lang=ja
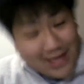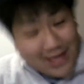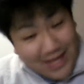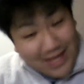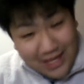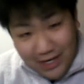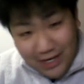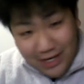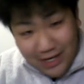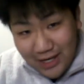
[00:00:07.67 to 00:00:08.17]

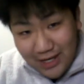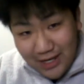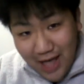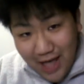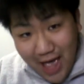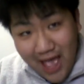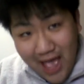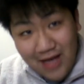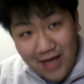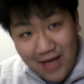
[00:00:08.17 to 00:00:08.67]
生きて
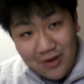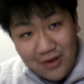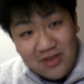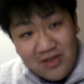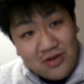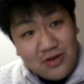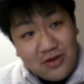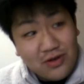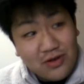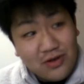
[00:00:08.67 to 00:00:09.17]

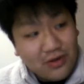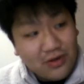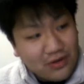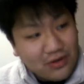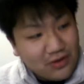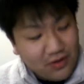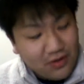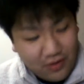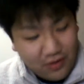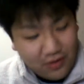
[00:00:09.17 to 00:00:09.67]

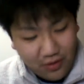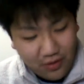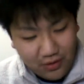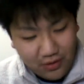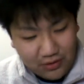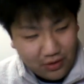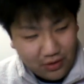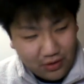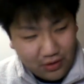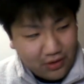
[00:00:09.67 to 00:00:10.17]
る
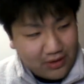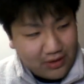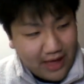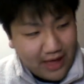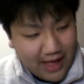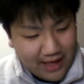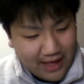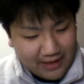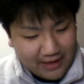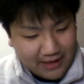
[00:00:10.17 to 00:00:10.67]
こと
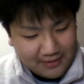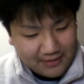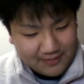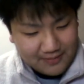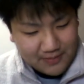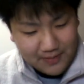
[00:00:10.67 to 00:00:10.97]
が